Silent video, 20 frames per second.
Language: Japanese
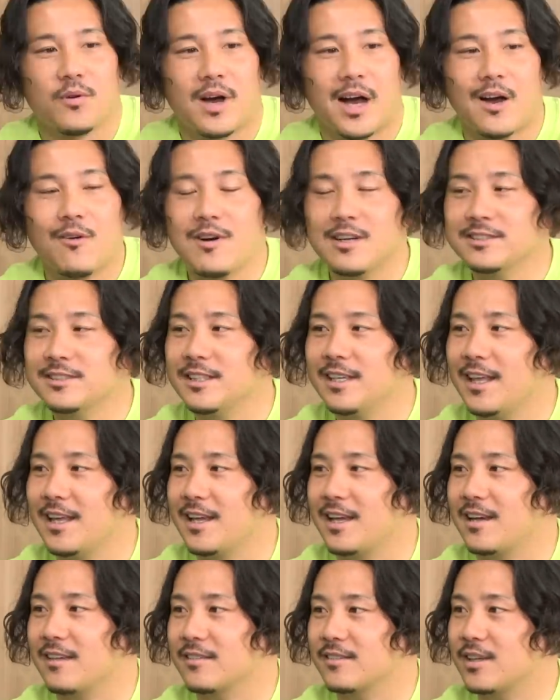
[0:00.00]
合わせれへ
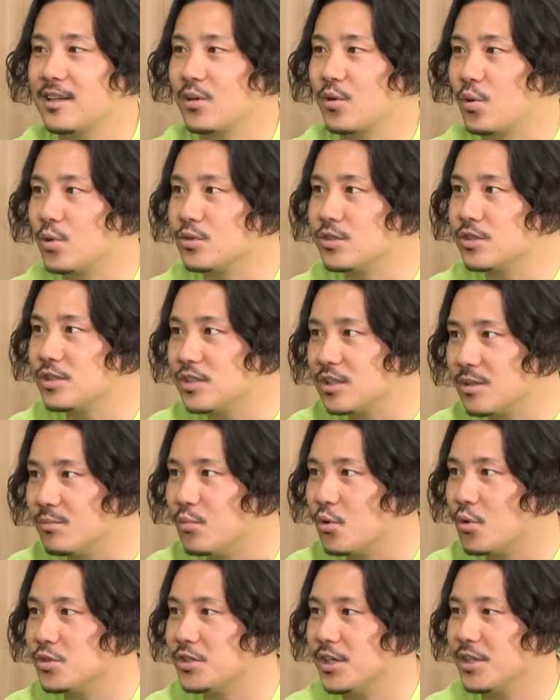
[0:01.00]
んかったらこっちが
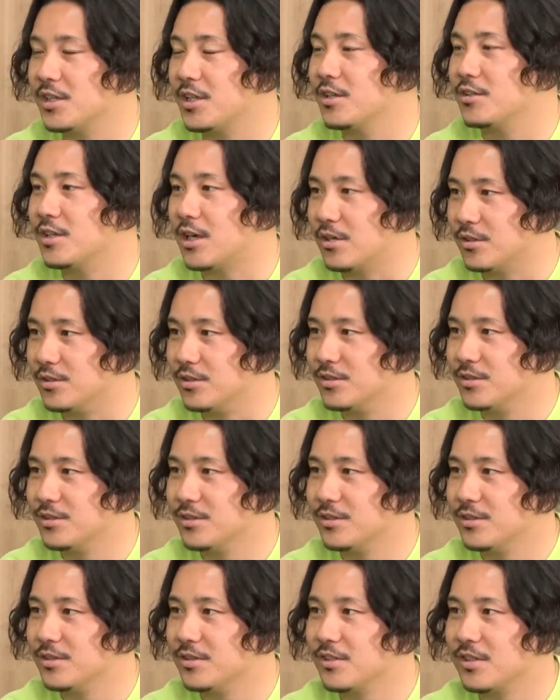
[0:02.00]
申し訳なくなる
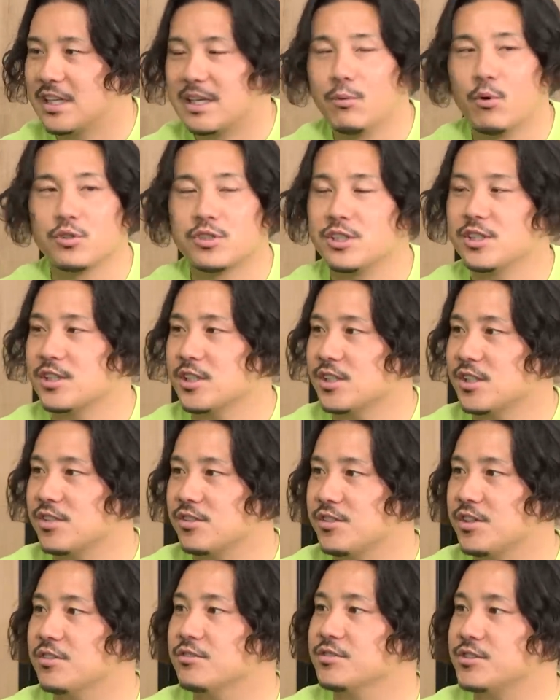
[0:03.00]
気持ちにさせて
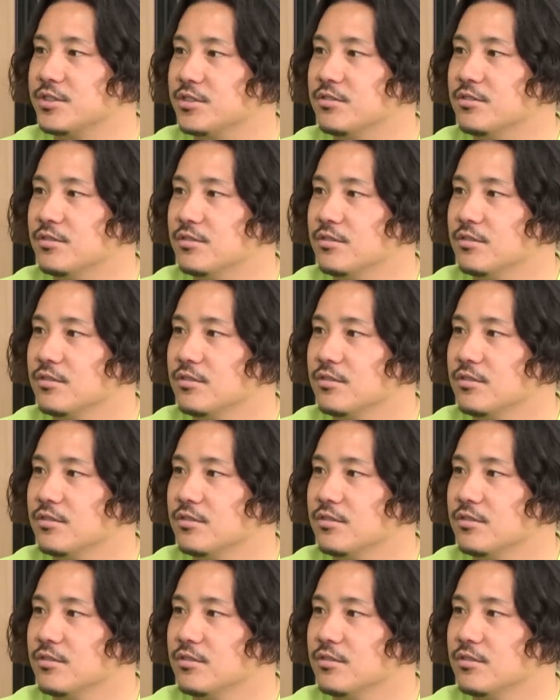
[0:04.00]
くれるんですよ、はい